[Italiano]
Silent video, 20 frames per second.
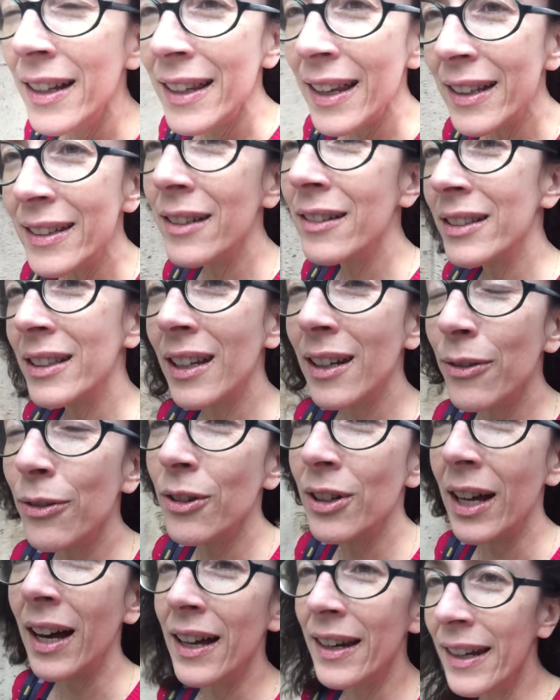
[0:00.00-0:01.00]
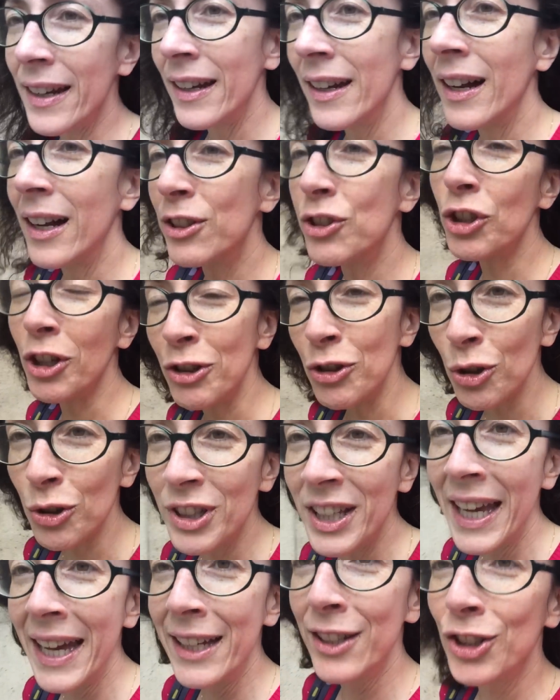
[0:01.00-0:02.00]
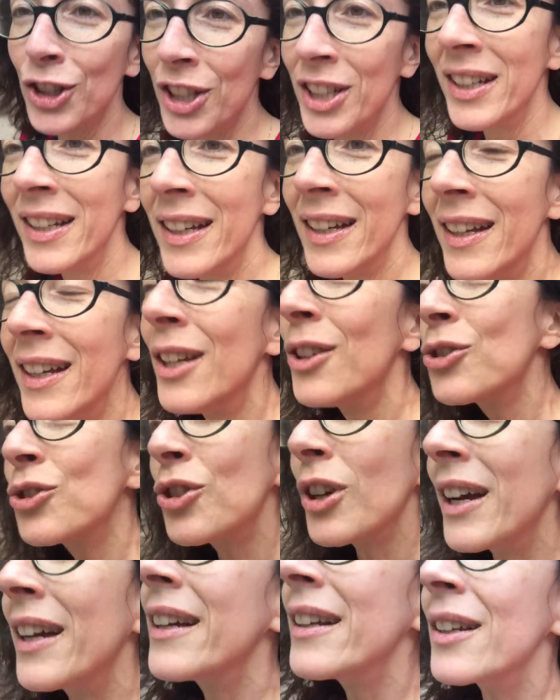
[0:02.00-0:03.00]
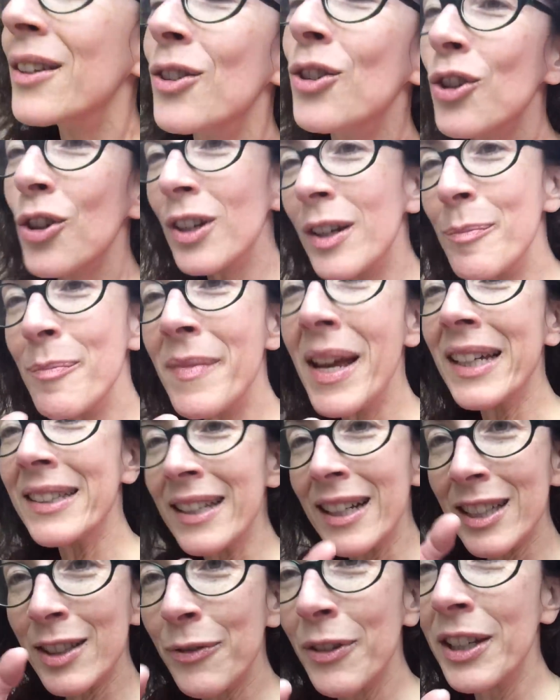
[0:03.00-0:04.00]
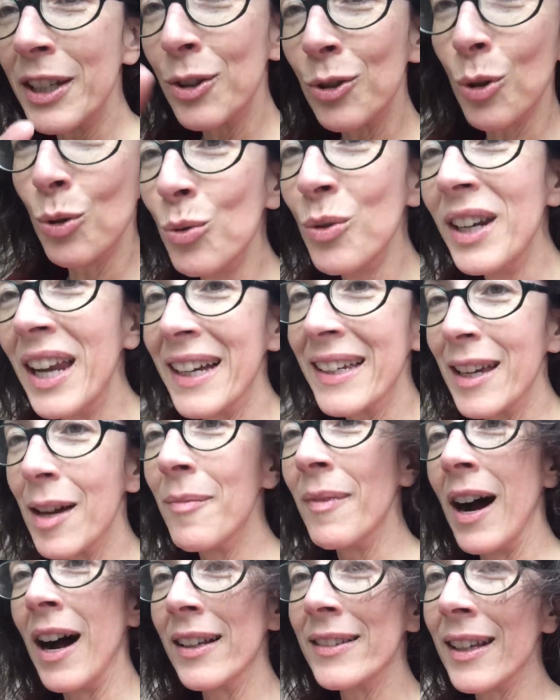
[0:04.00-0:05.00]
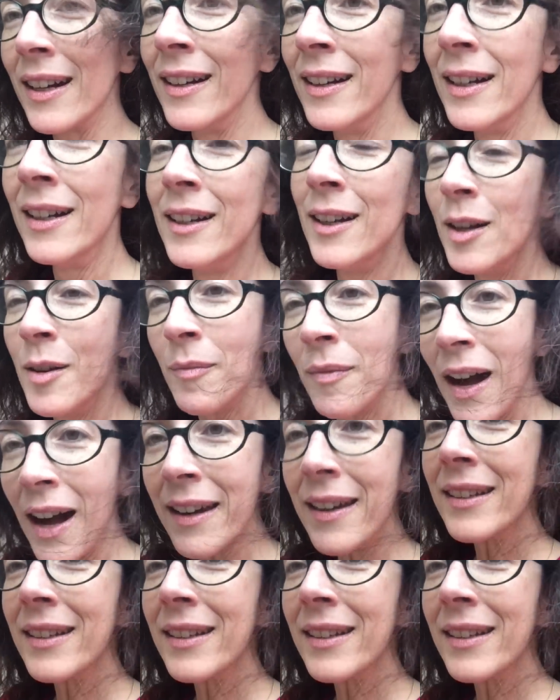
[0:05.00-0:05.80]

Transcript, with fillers: Lei deve telefonare al 110 cioè non mi ha trasferito lui la chiamata ha